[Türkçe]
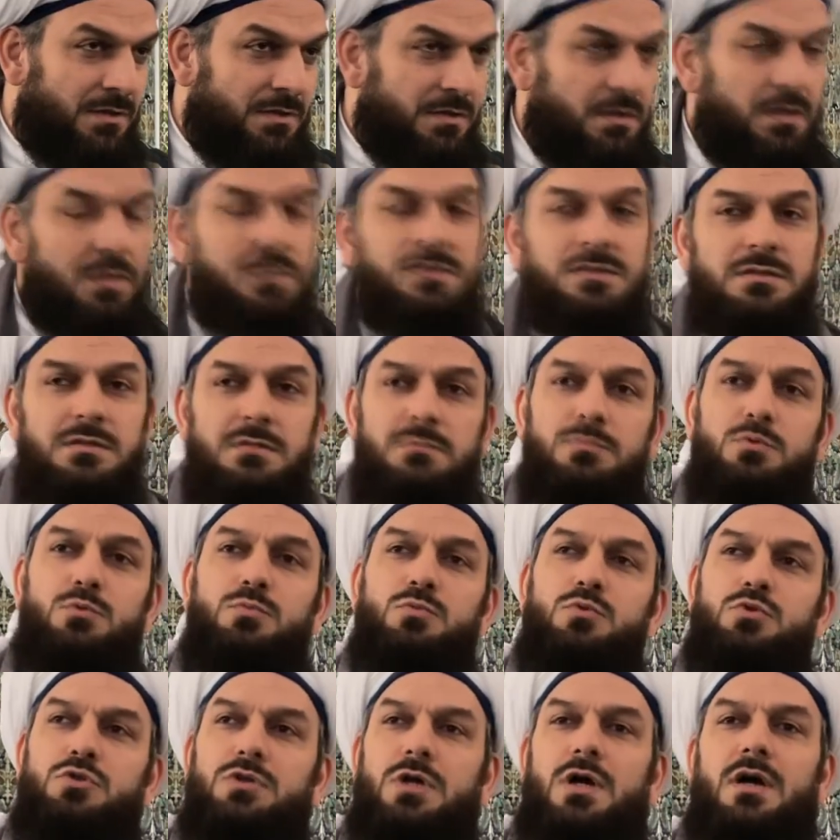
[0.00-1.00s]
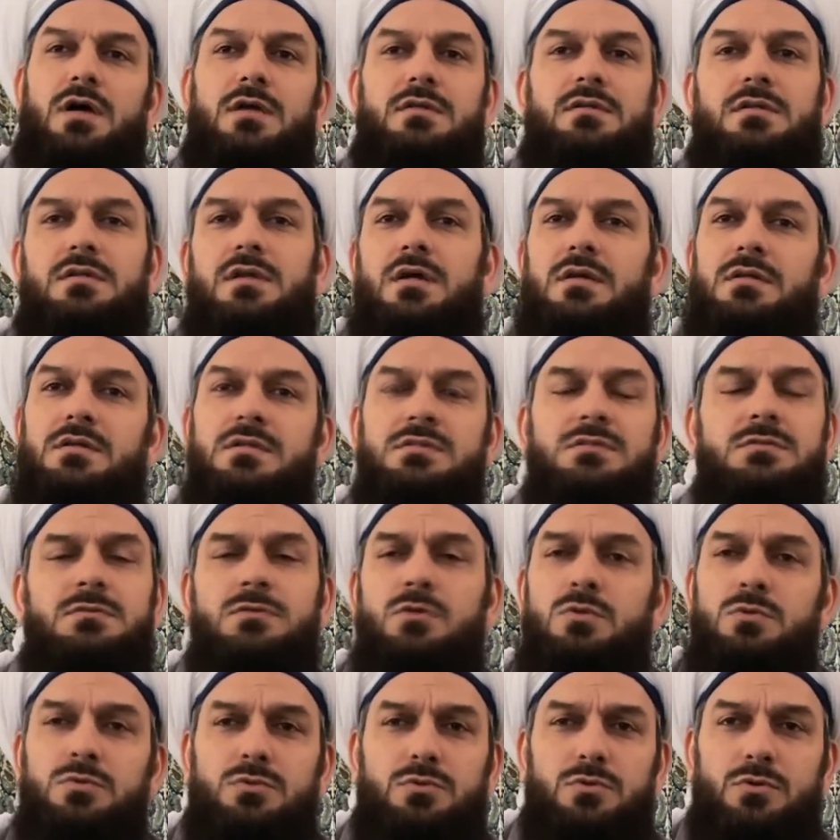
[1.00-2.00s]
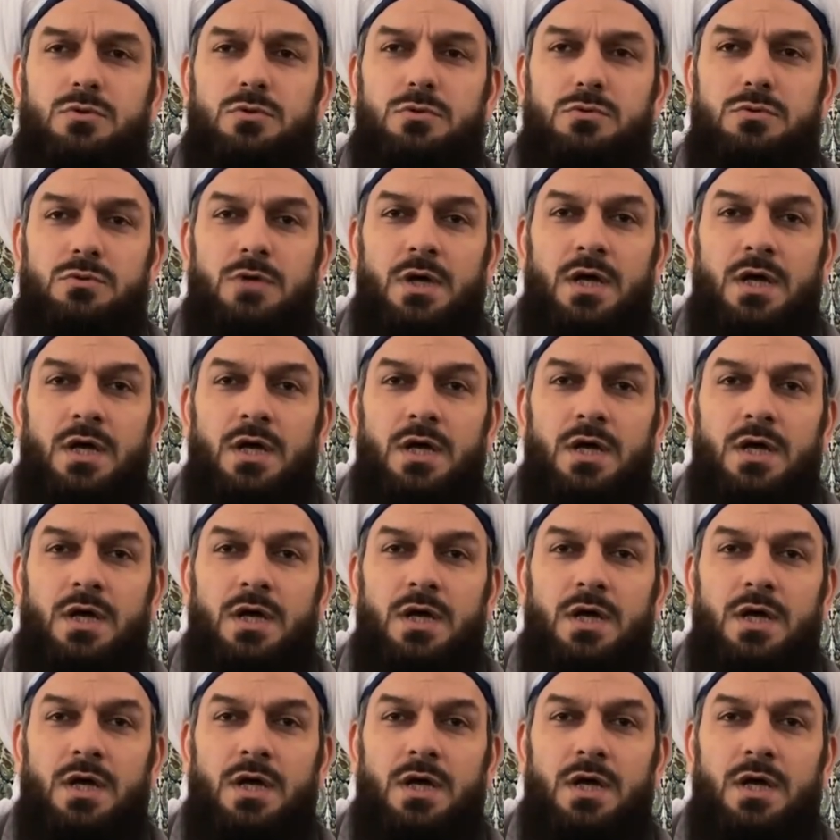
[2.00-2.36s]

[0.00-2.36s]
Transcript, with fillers: Nasıl bu mücahedeler nasıl oluyor?